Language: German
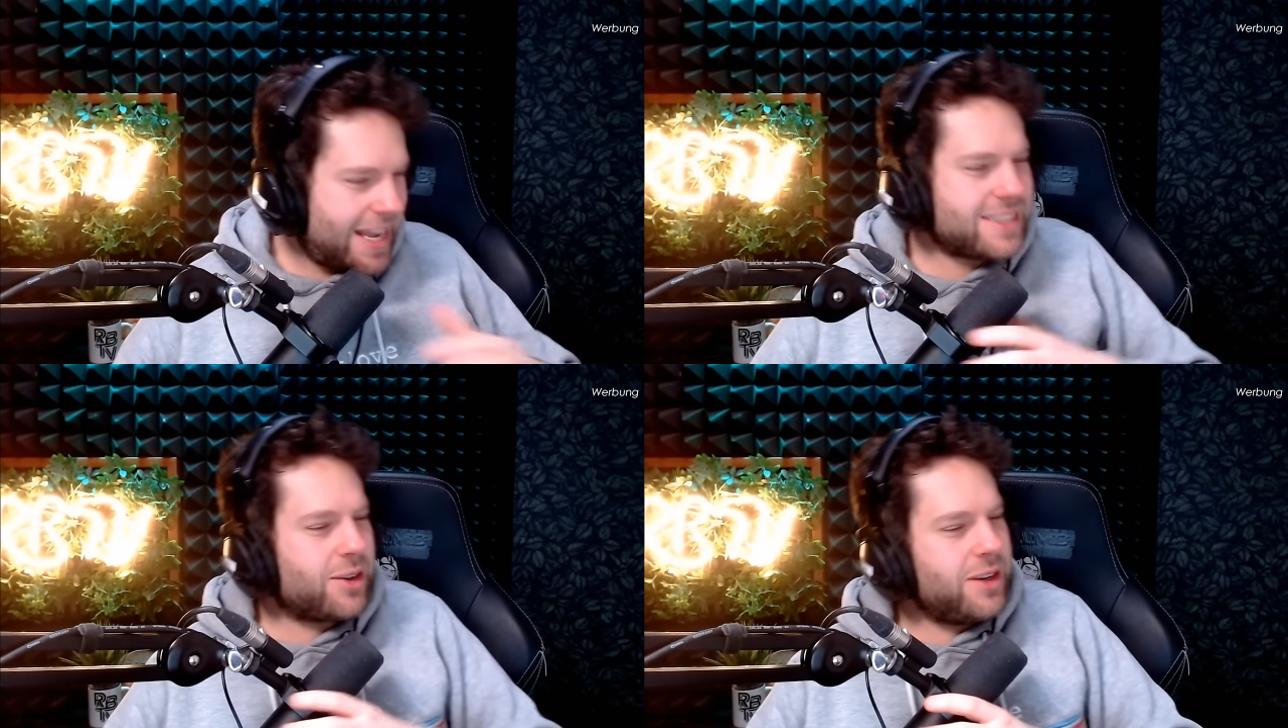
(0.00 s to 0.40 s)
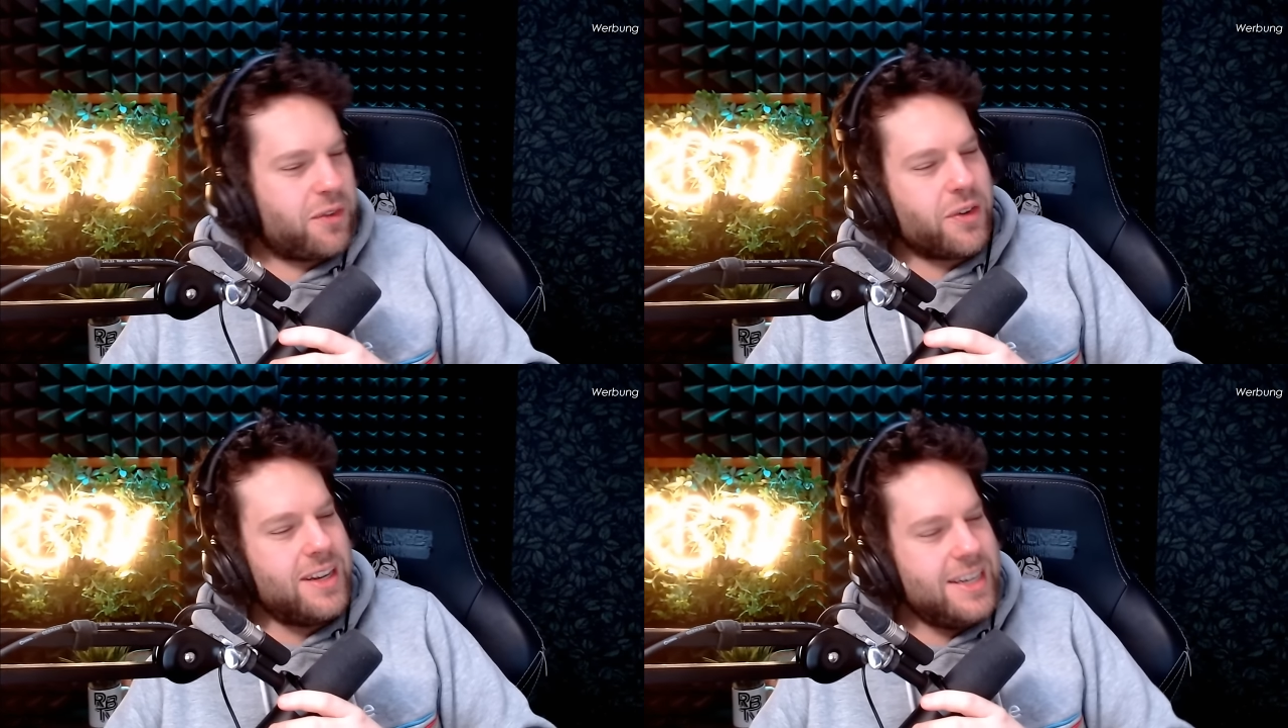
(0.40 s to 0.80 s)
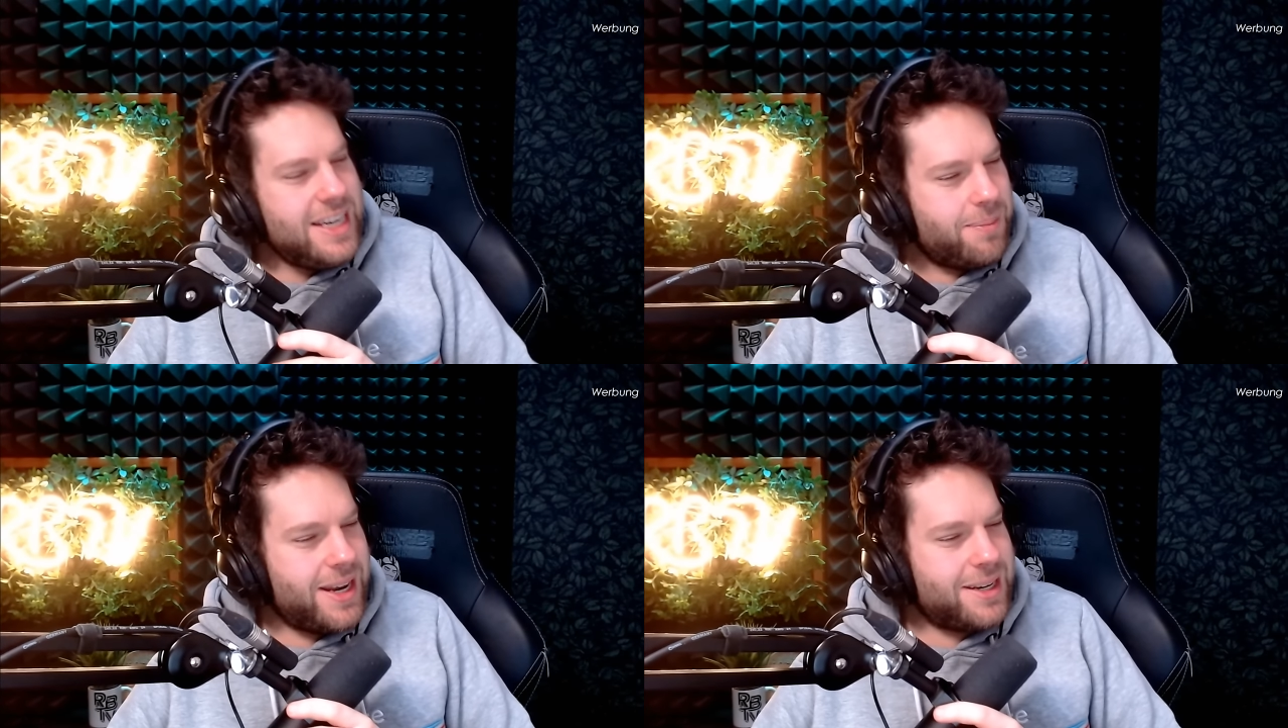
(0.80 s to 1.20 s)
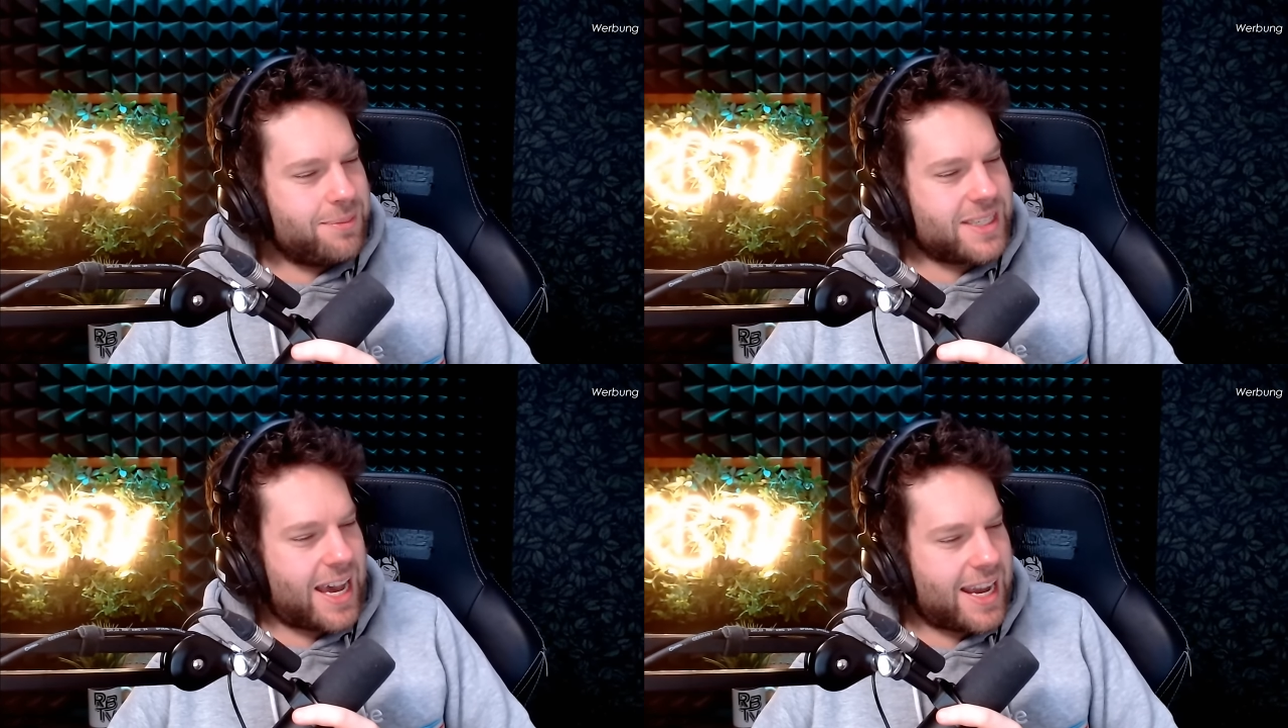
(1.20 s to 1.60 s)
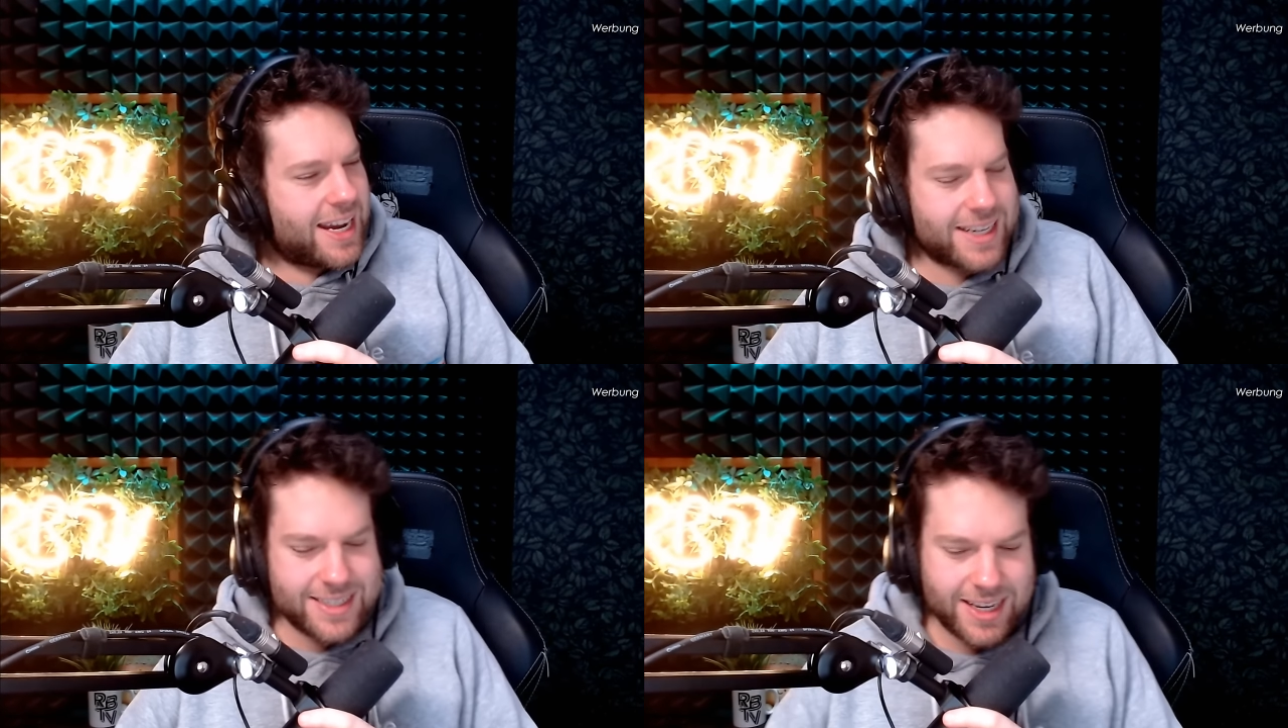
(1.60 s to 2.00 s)
Lasst euch von niemandem
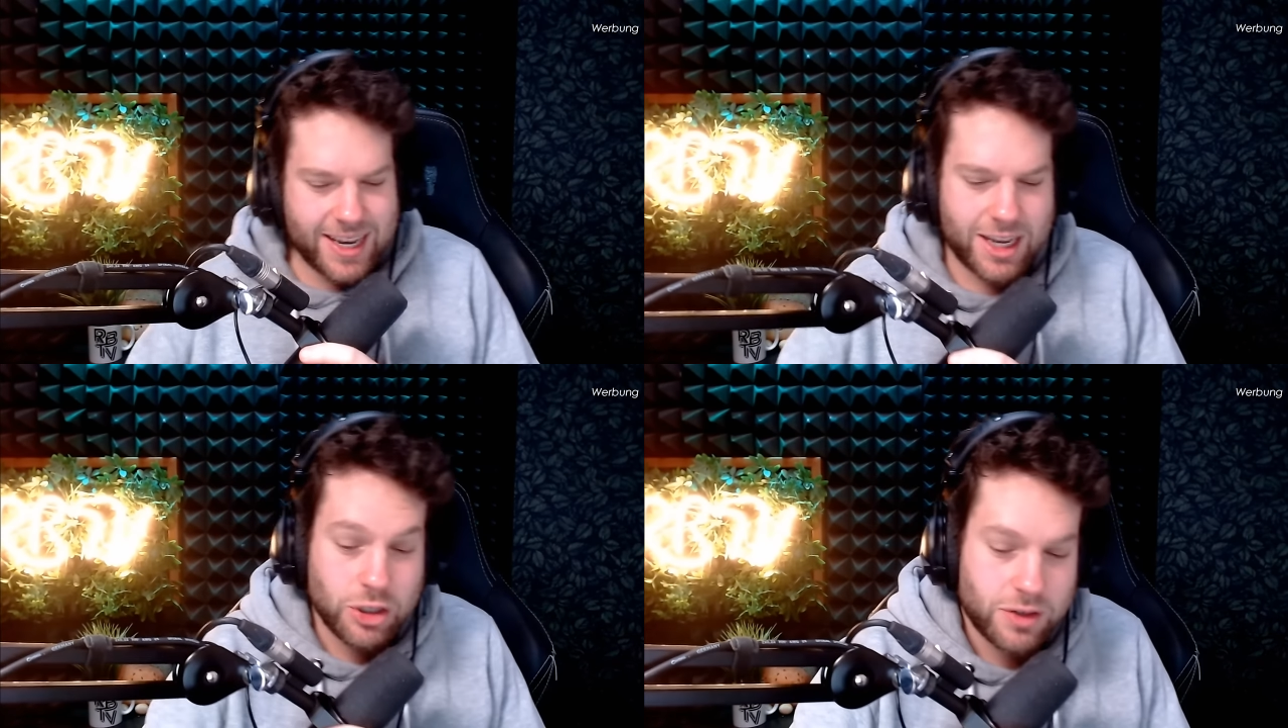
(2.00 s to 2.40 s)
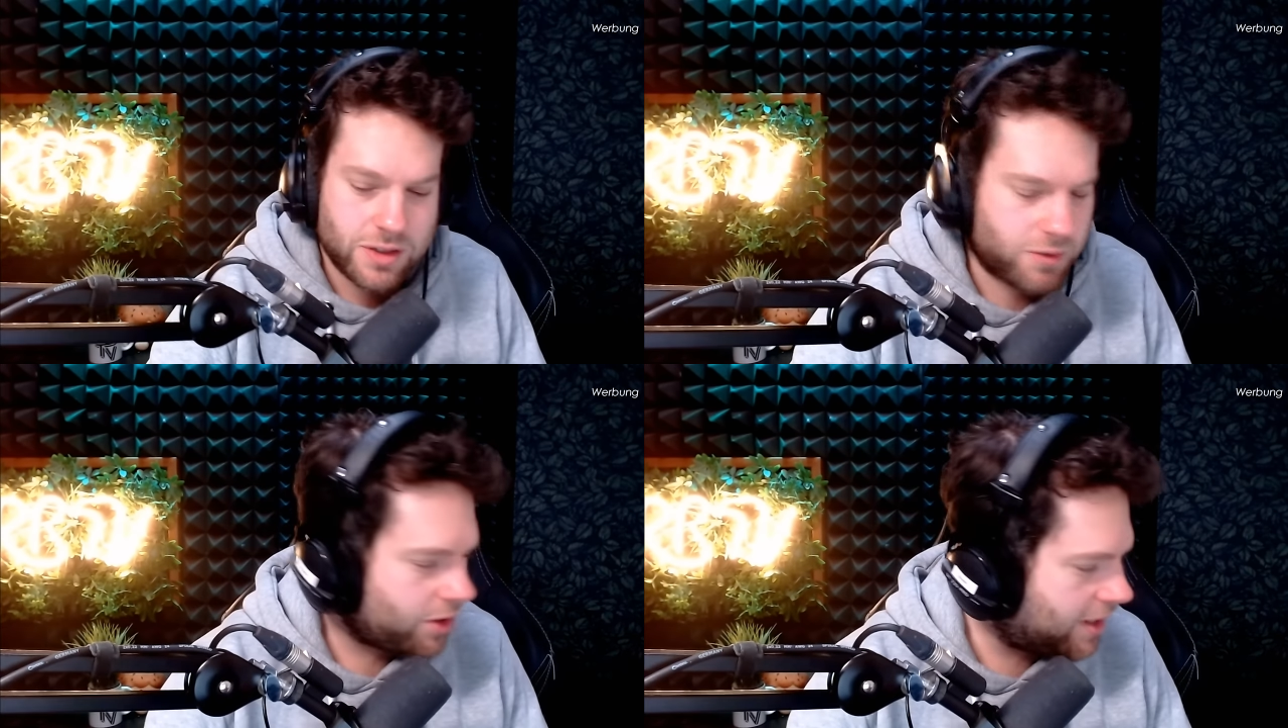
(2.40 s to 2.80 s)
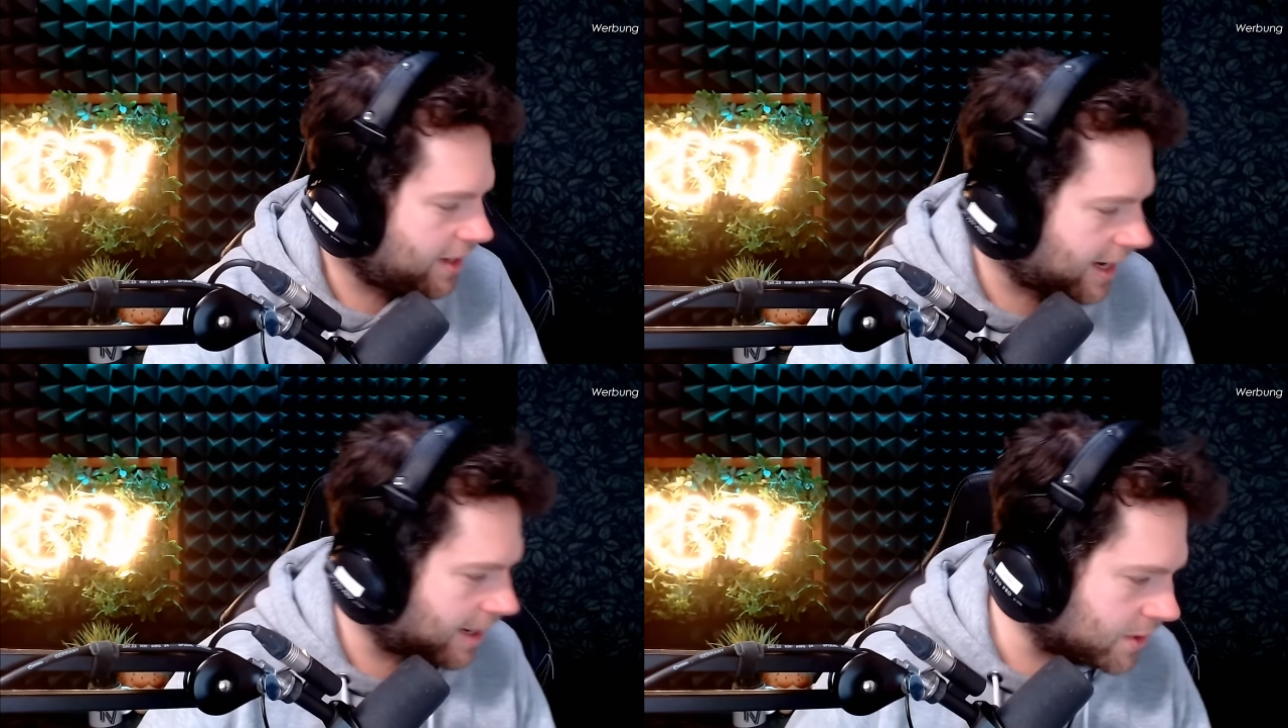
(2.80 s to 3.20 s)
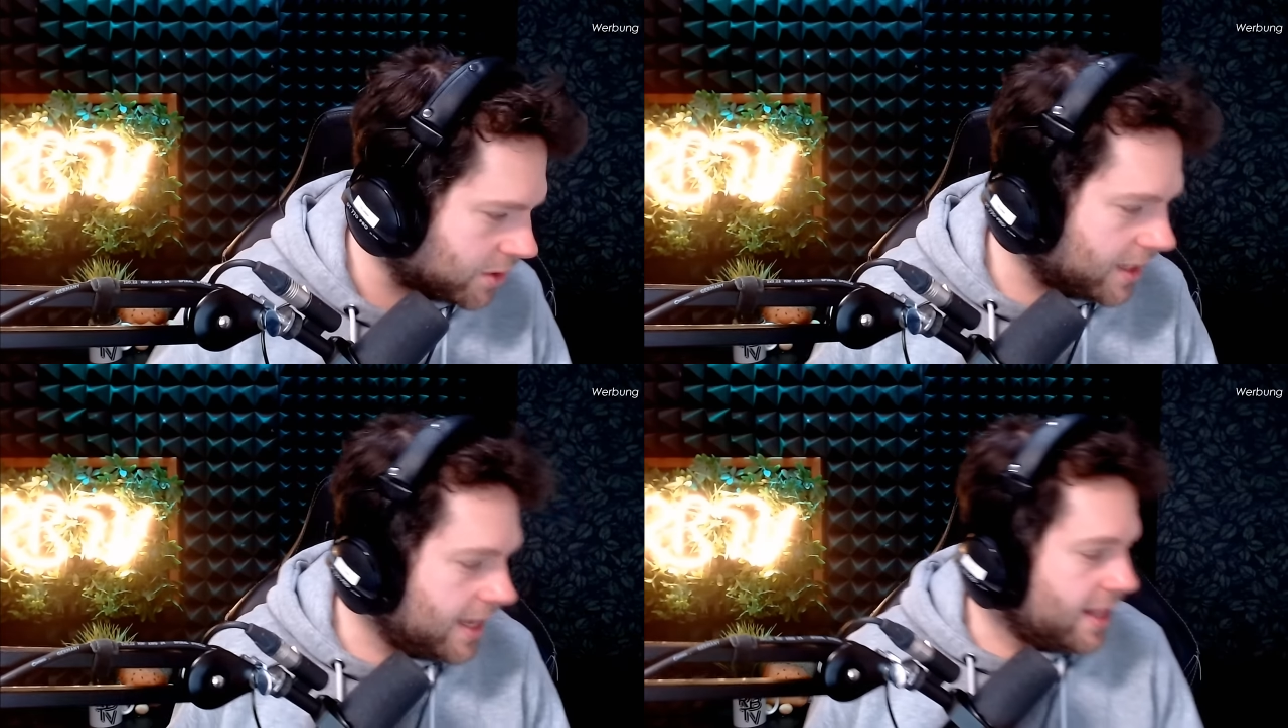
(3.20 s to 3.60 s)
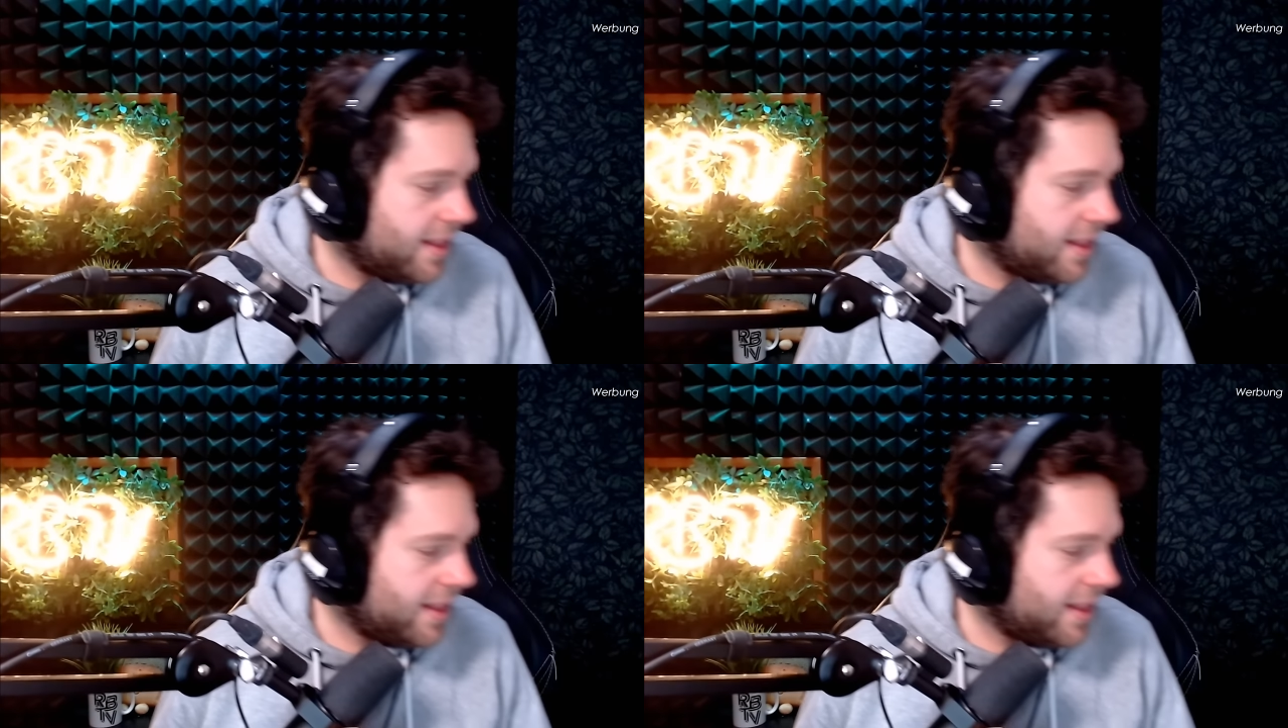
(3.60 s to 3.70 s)
sagen, dass ihr kein schönes Wochenende haben sollt.